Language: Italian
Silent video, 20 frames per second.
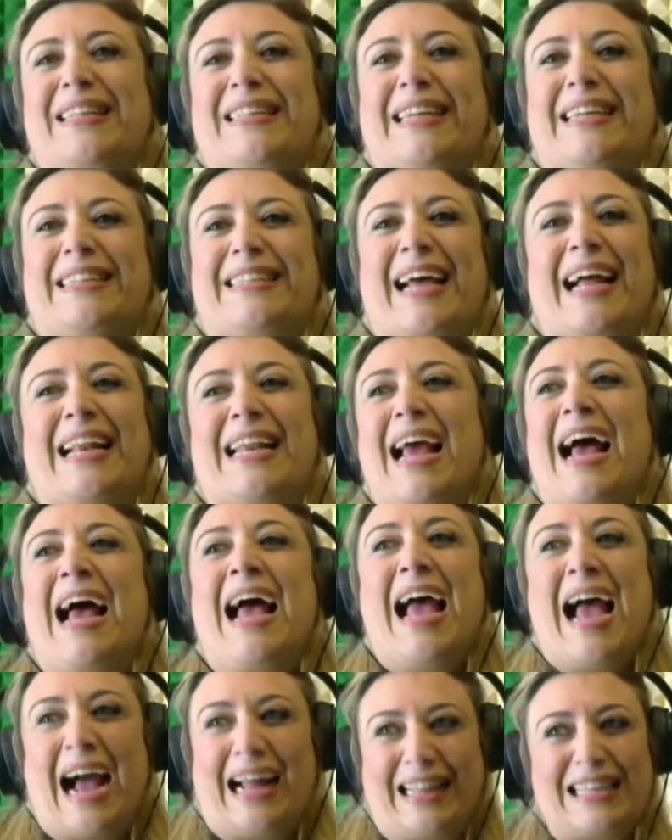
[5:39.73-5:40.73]
Italia.
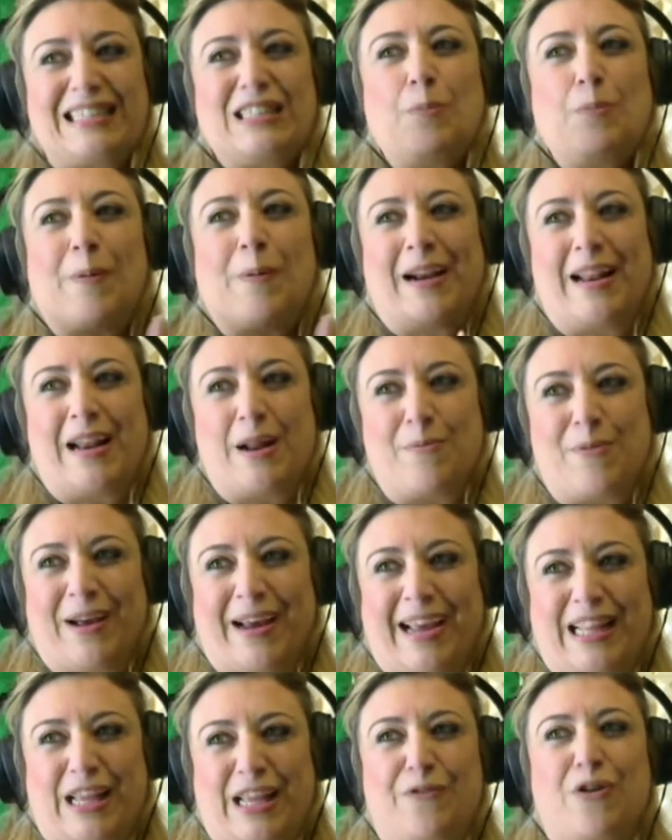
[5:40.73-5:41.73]
Adesso parleremo
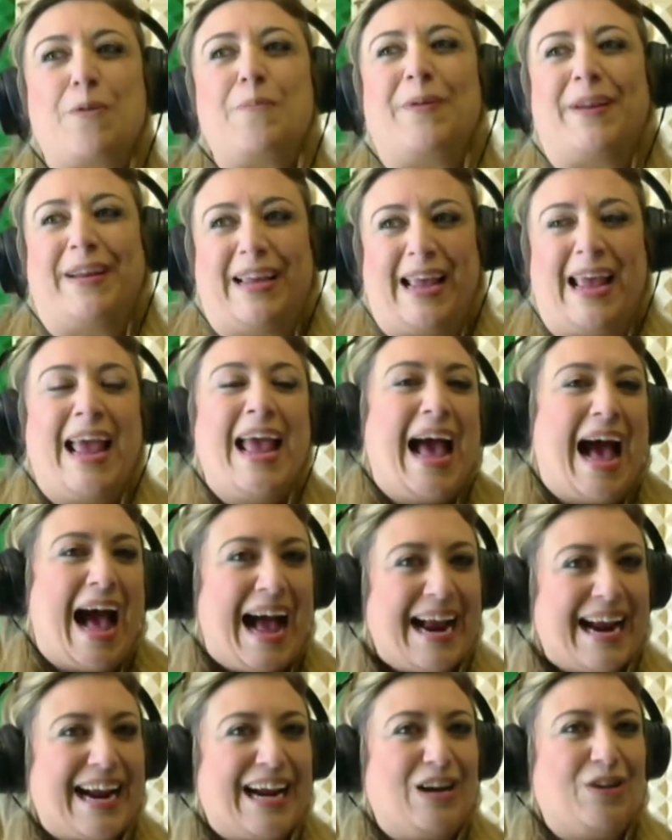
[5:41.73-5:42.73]
anche di voi perché
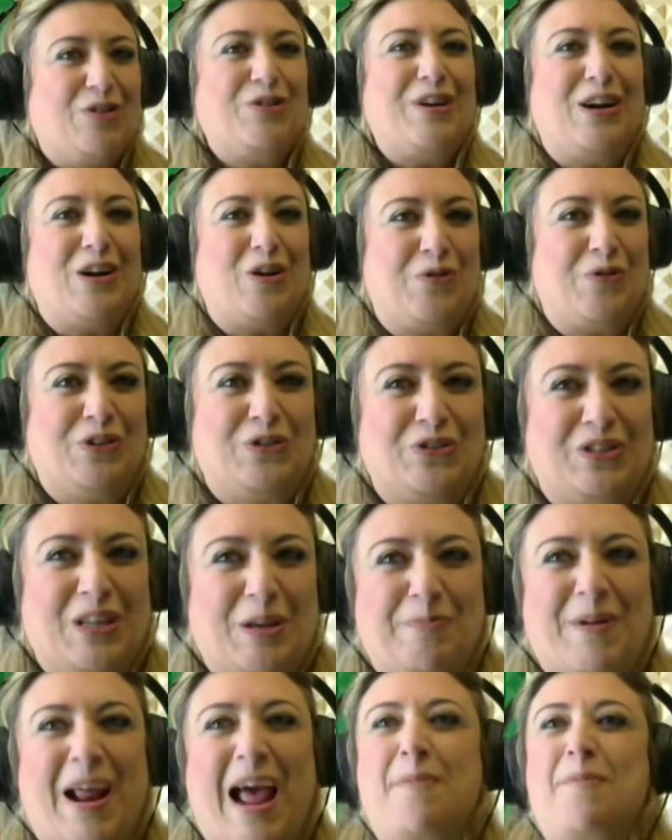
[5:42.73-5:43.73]
anche loro hanno vinto dei
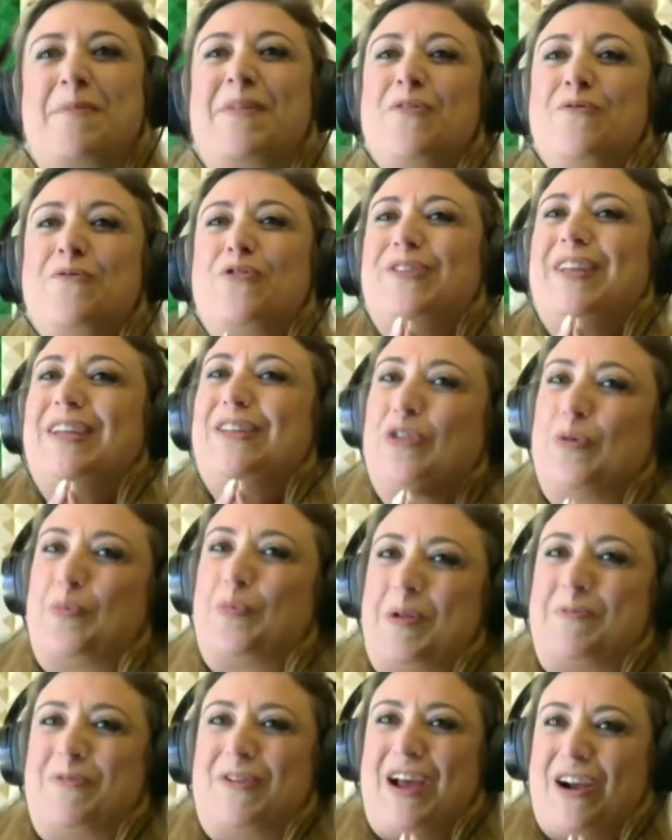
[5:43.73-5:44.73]
premi. Ma non vi ho detto
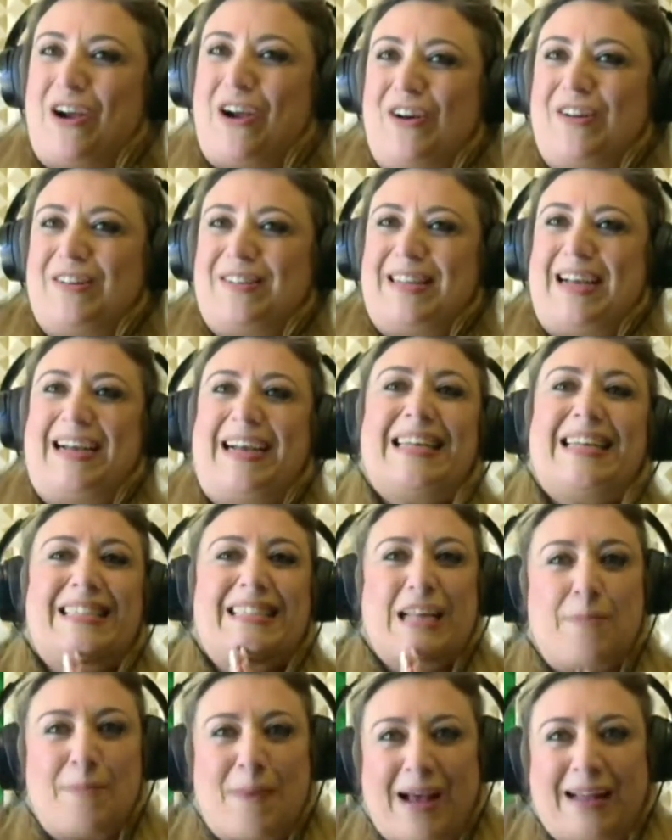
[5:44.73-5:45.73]
prima una cosa: che
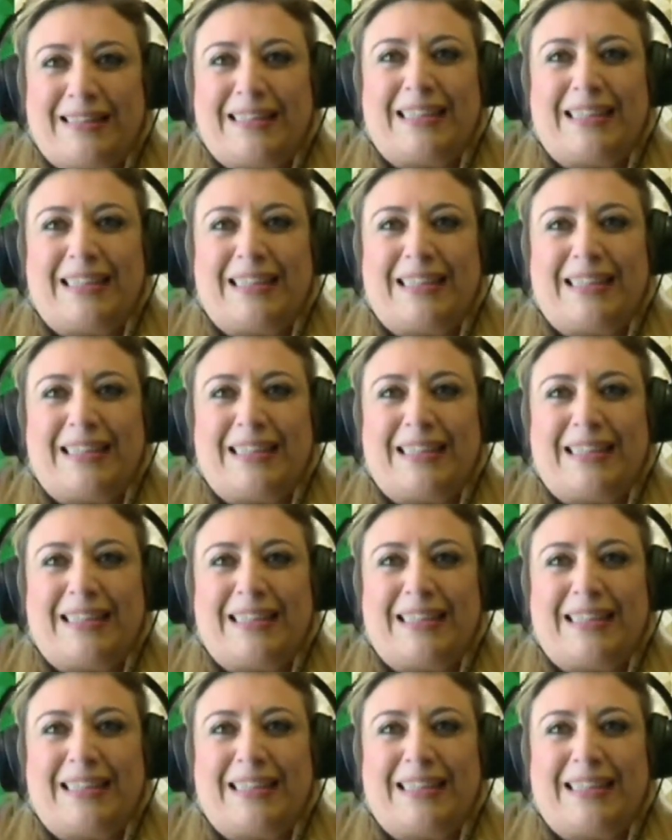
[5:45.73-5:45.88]
Samantha è